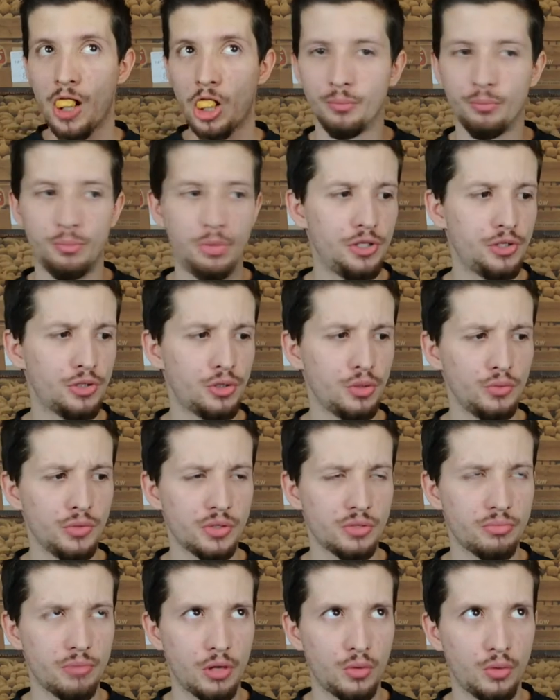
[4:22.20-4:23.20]
Pizzą
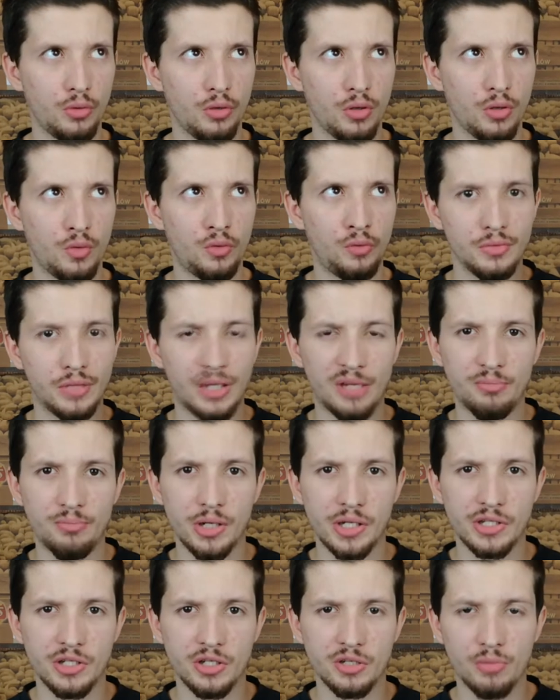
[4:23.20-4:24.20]
nie smakują,
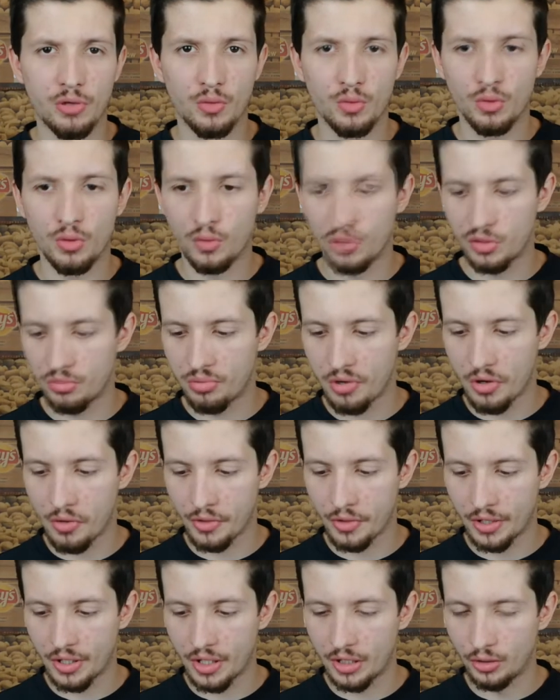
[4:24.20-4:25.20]
najbardziej smakują chyba
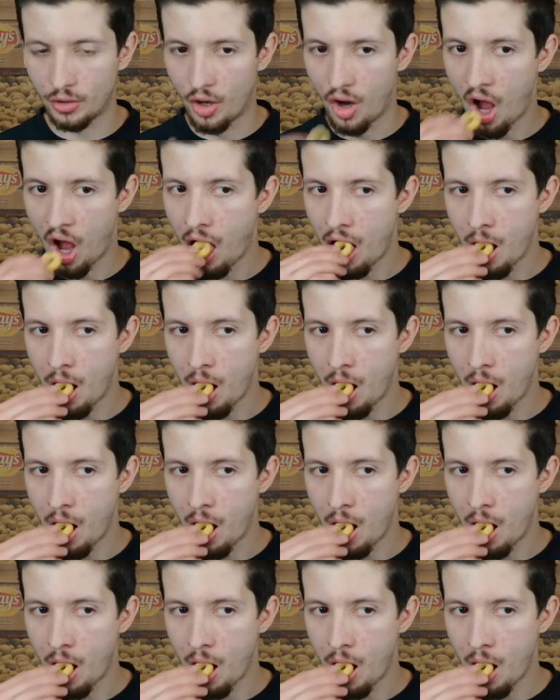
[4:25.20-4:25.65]
oregano,